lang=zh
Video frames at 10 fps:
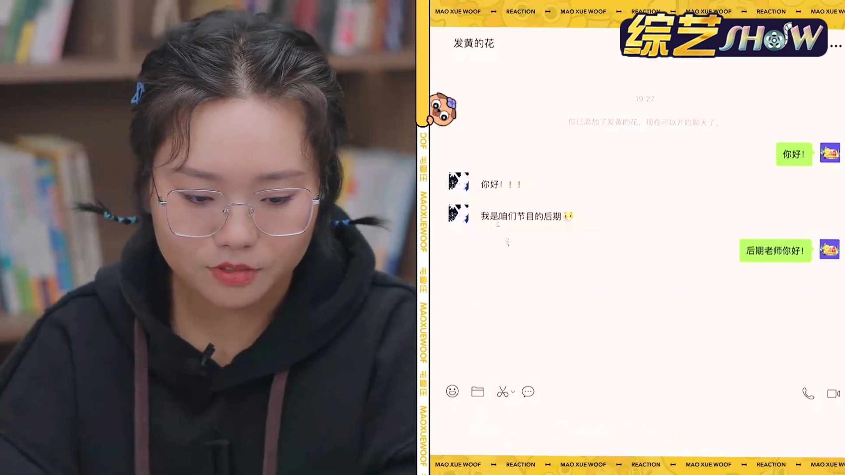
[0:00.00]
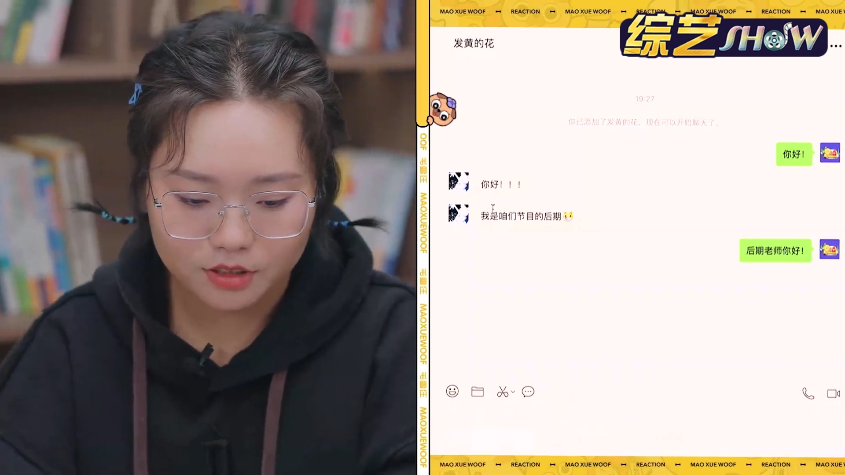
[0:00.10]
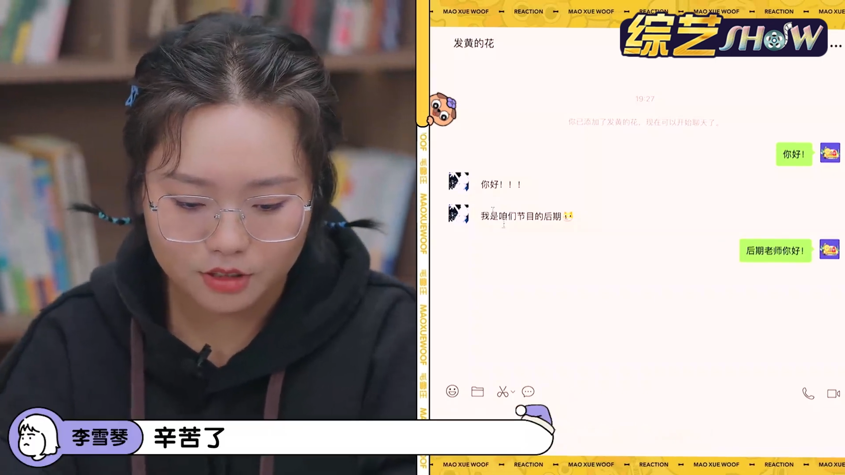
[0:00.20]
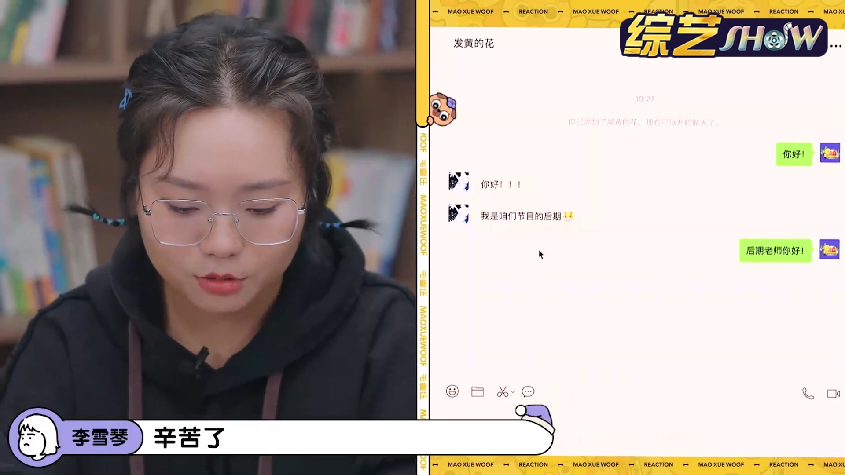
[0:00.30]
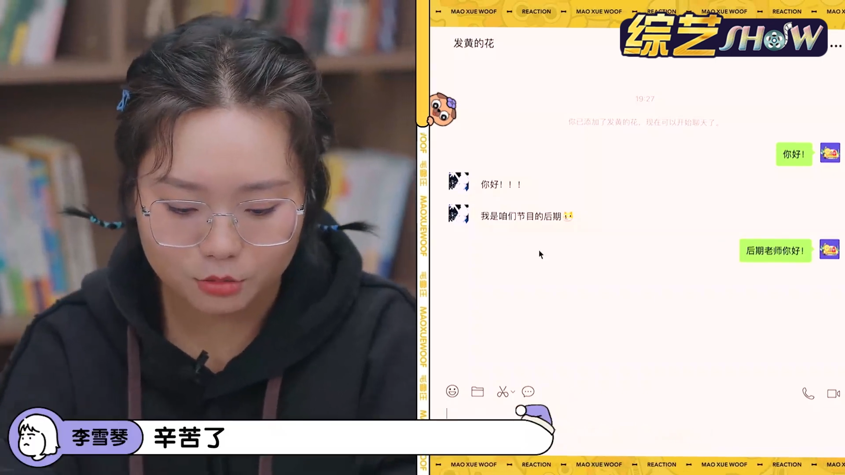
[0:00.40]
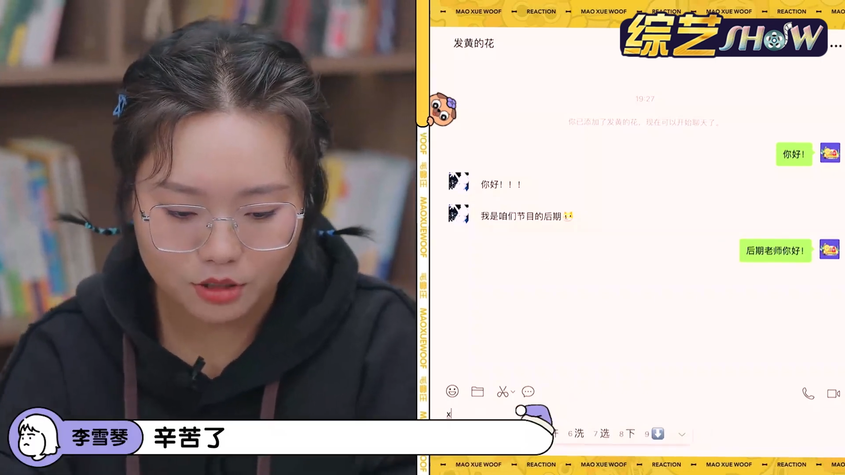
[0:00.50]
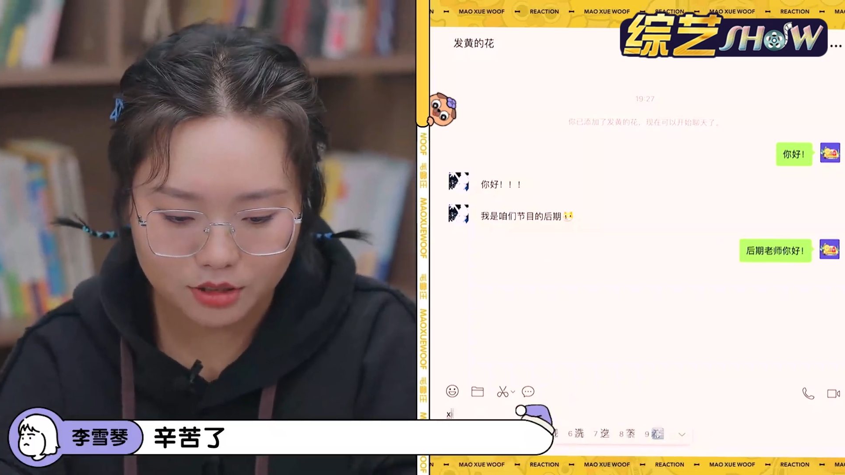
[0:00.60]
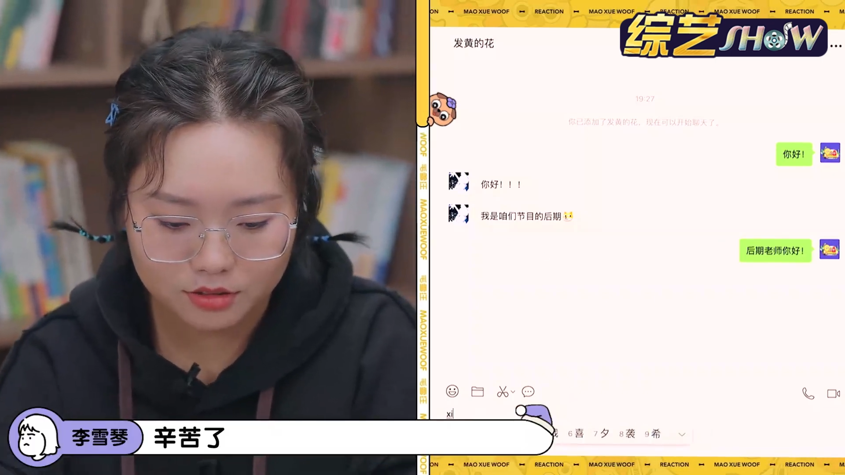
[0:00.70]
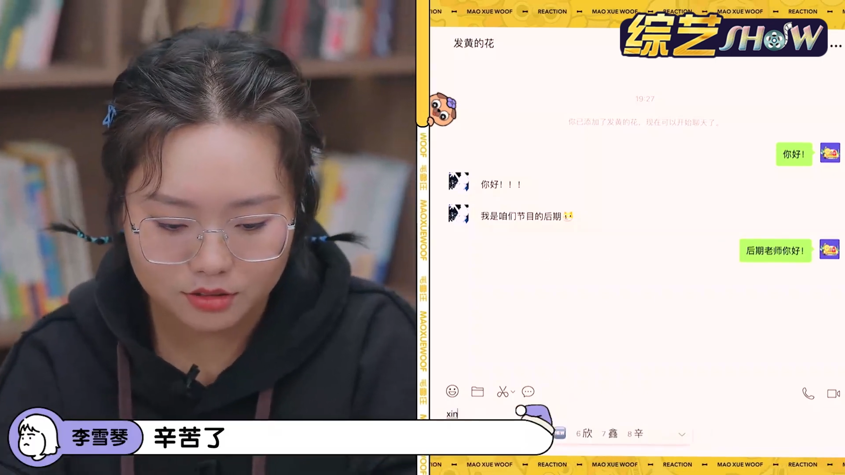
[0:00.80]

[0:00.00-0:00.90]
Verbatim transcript: 辛苦了。